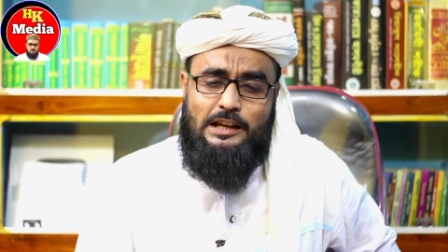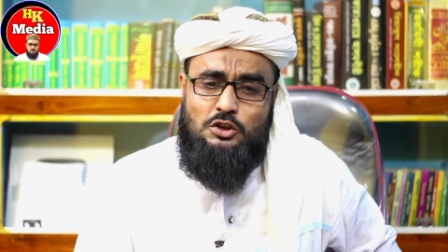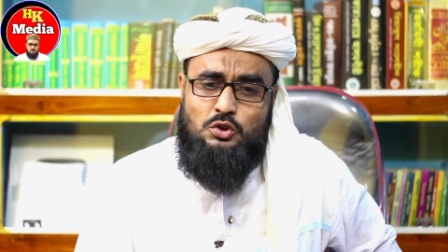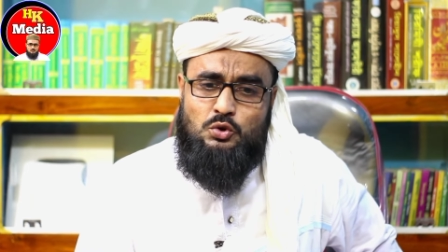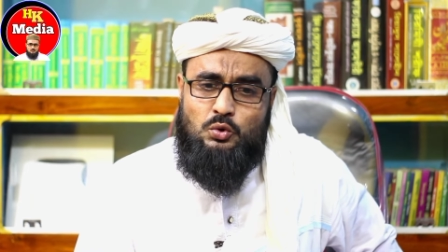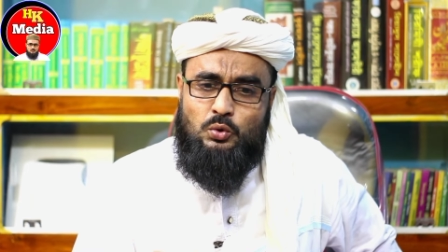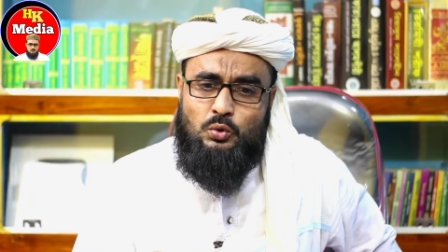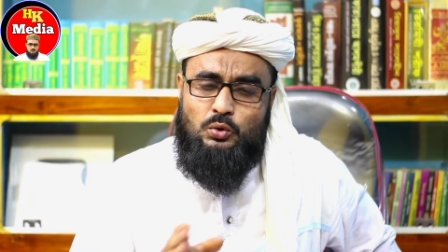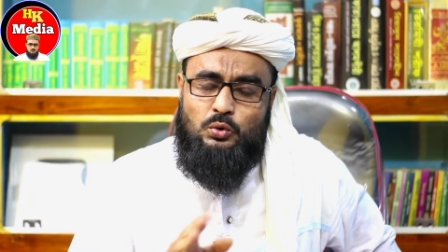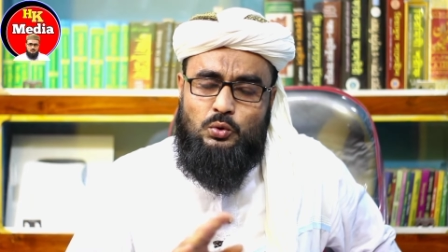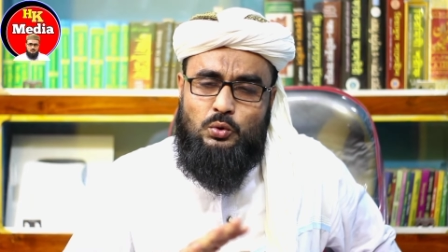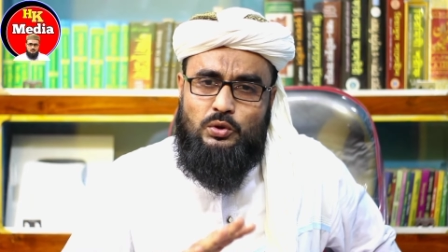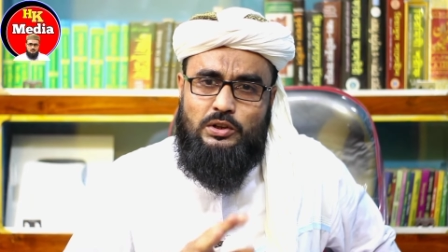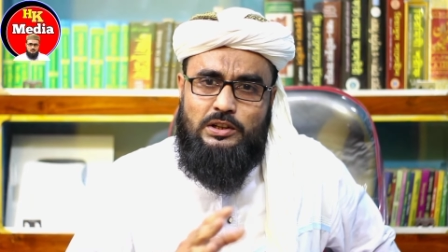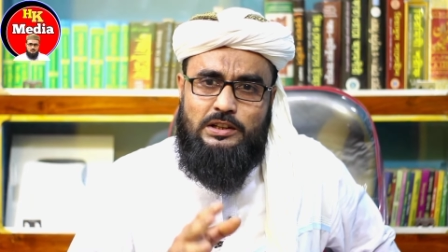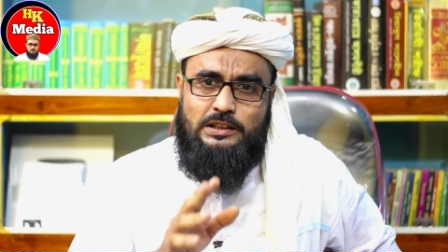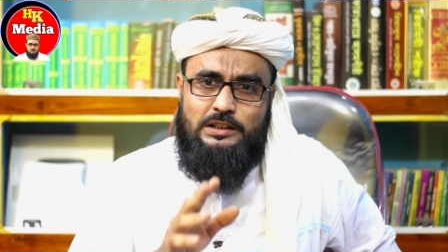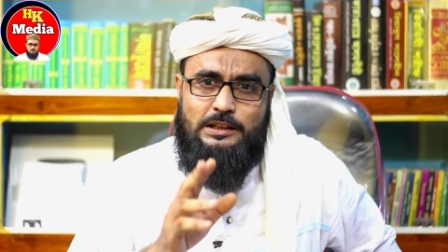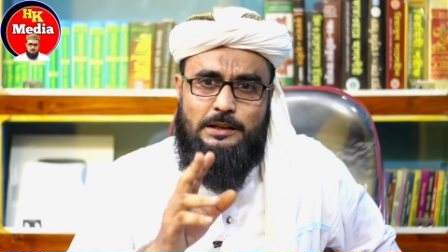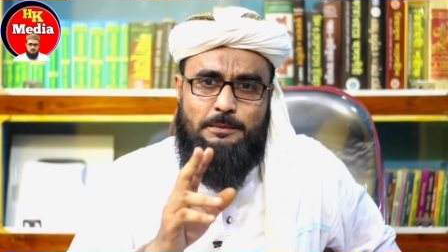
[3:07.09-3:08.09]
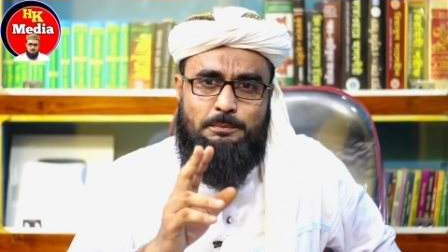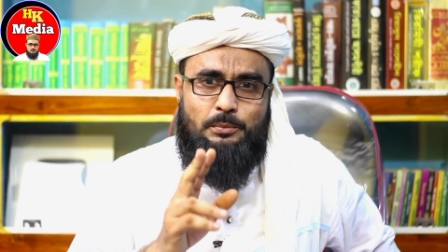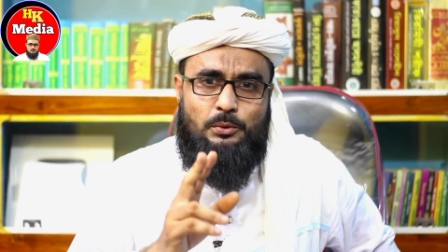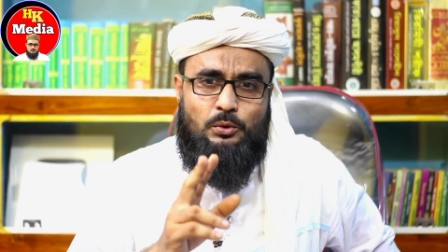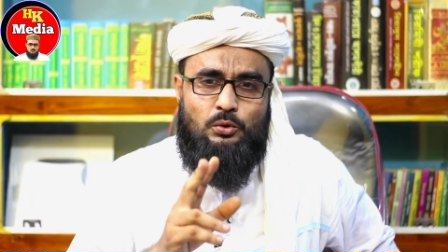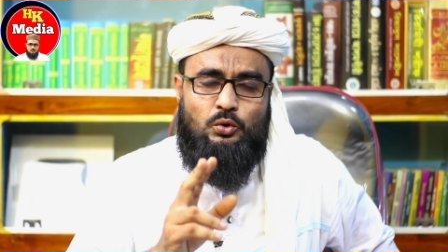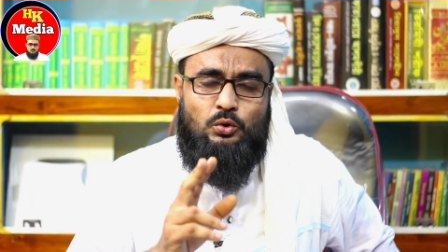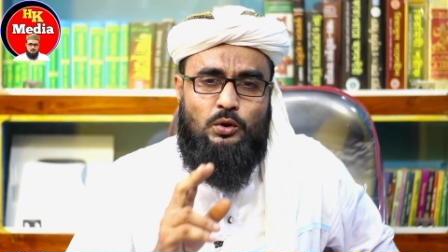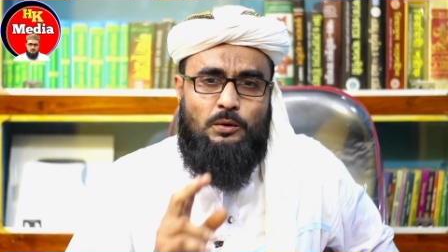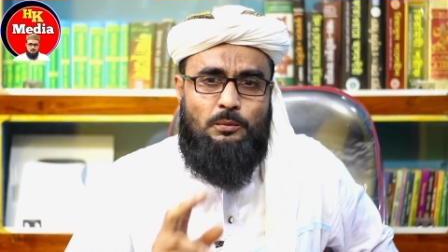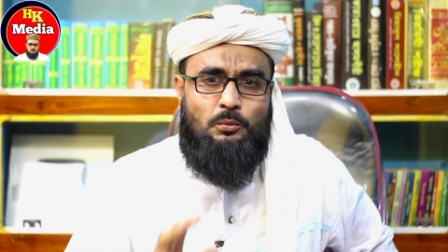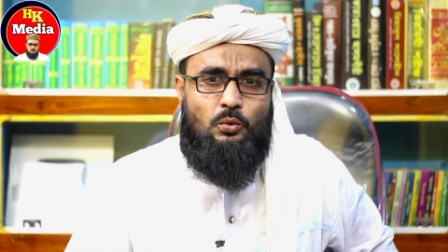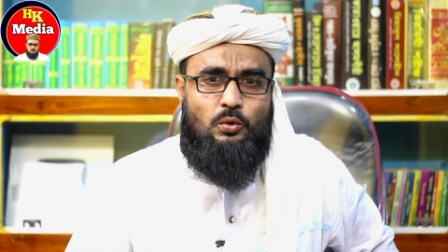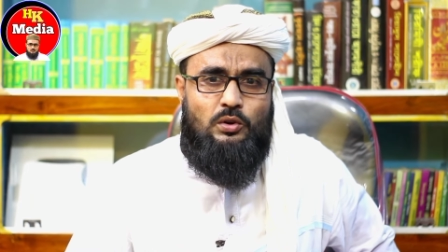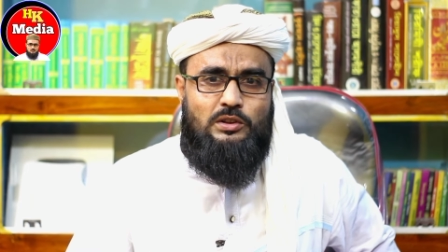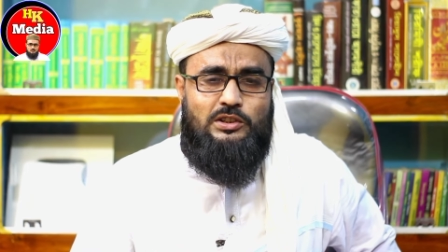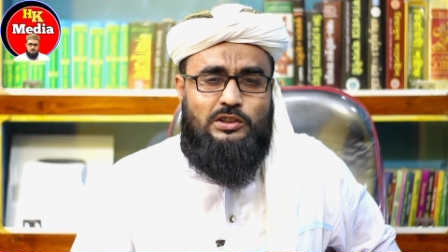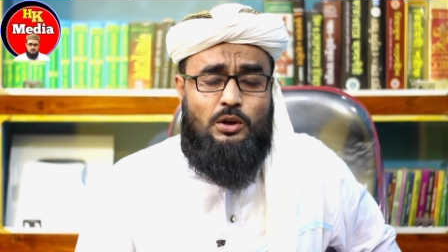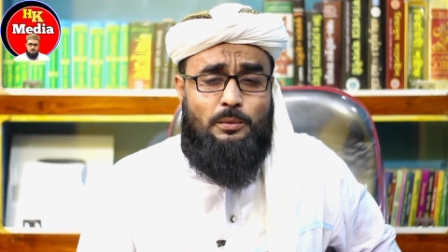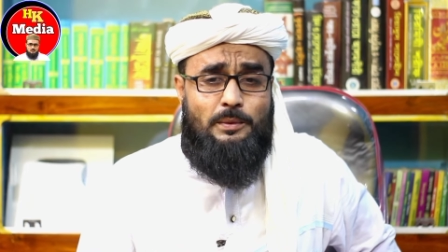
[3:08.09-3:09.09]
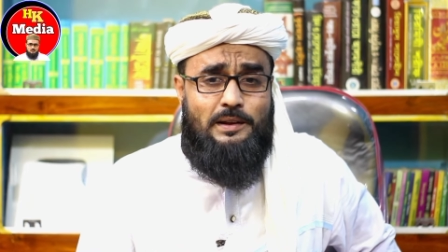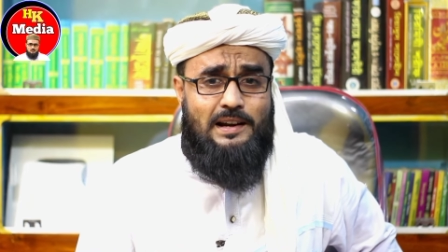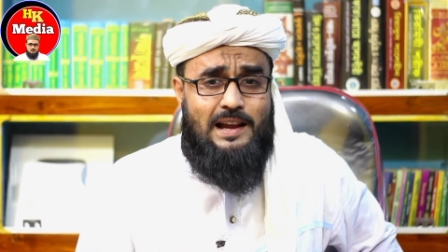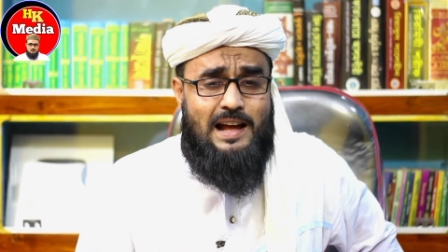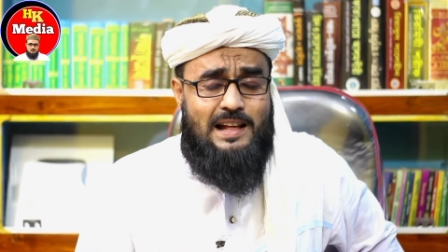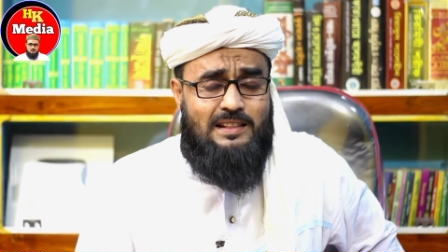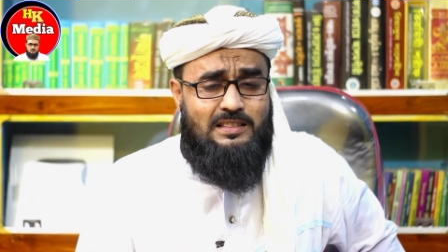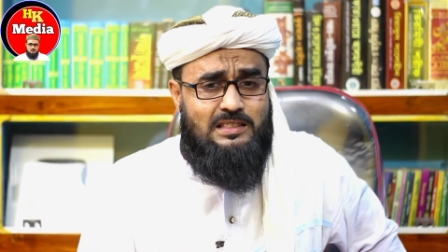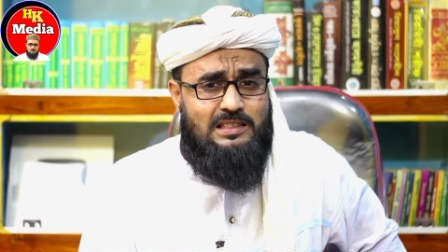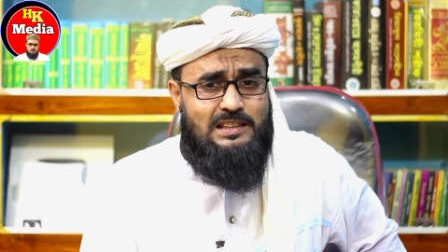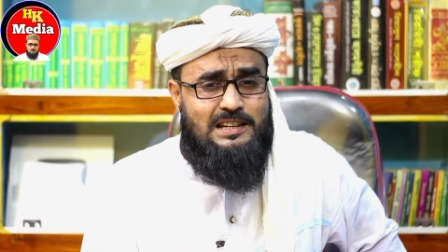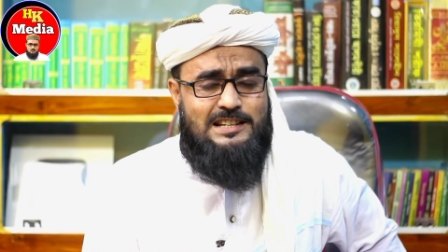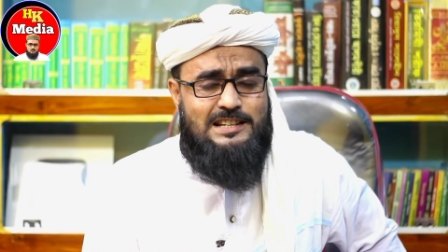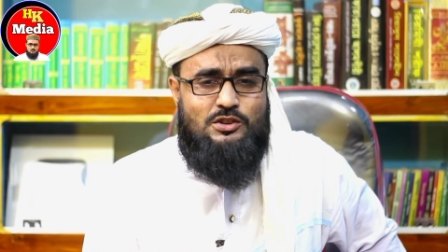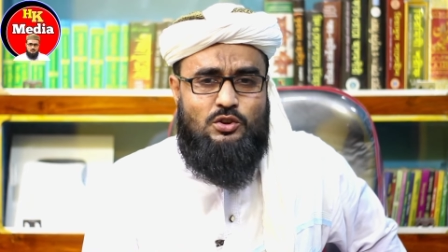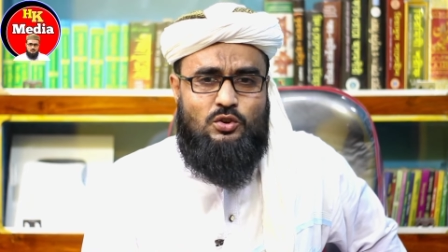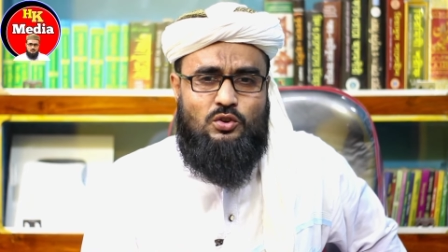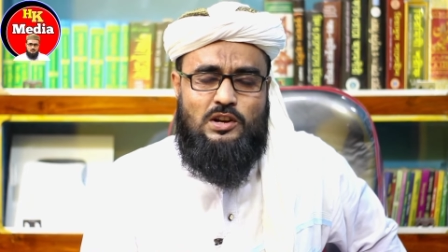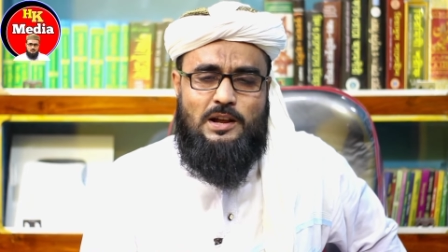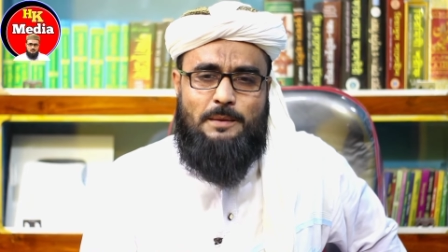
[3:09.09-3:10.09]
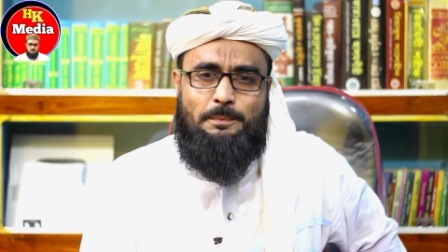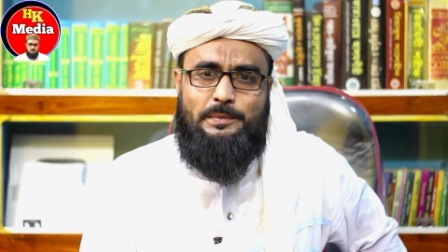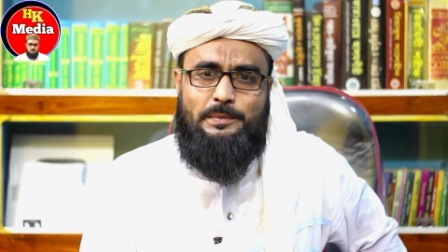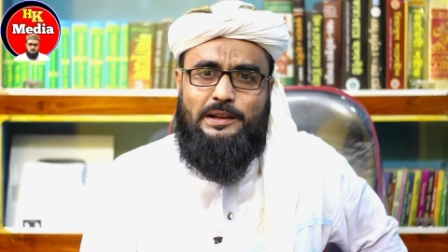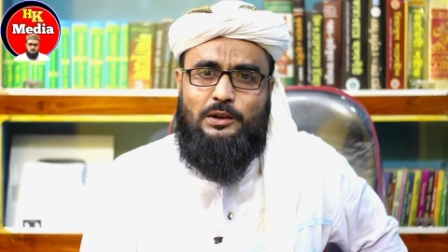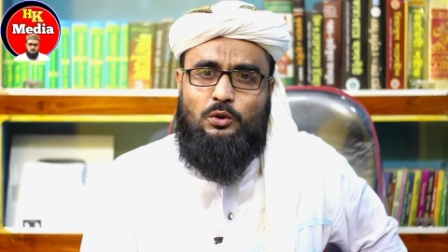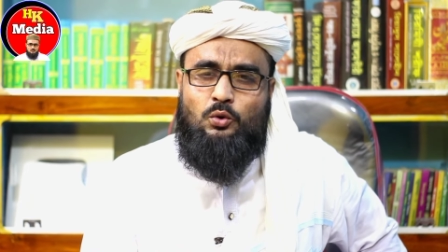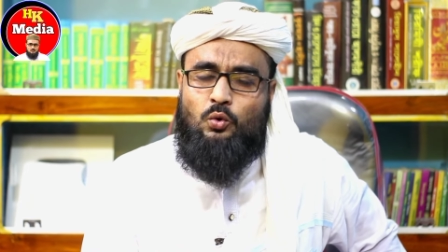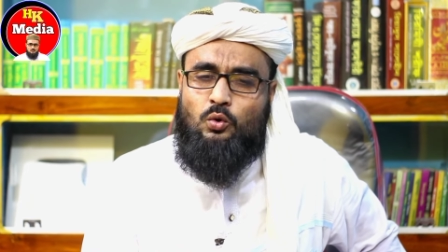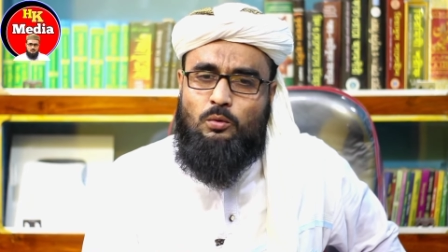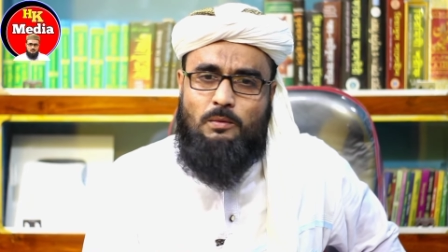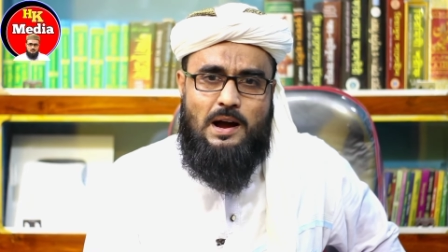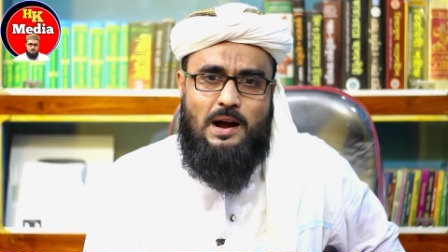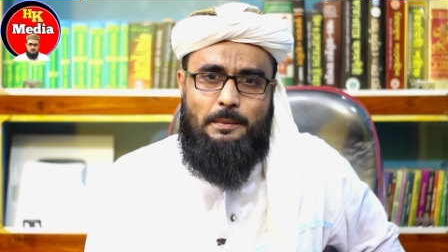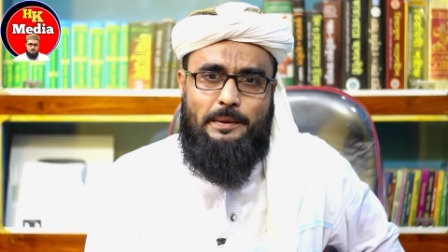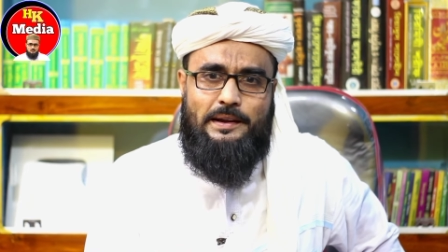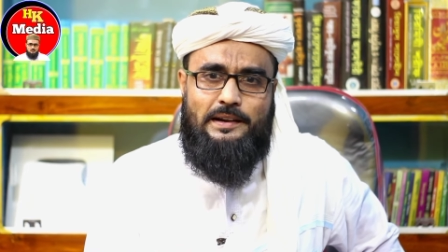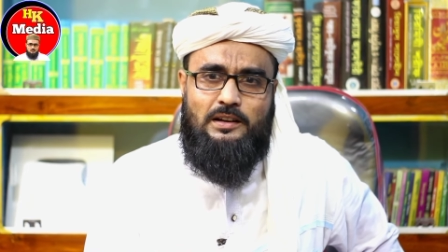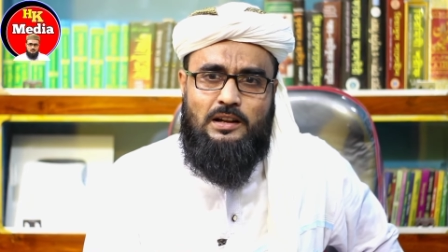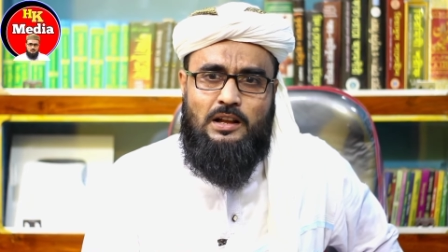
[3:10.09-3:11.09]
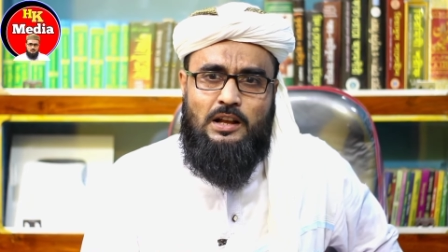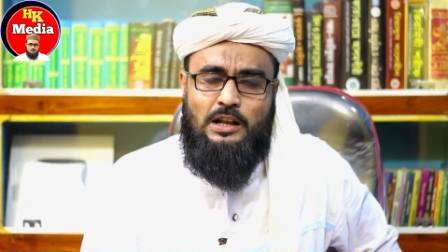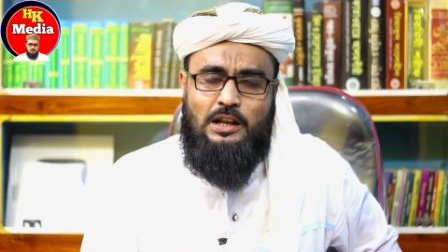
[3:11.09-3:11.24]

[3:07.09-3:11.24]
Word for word: এই সুতোটি দিয়ে প্রথম করতে হবে রাত্রে যখন আপনি ঘুমাবেন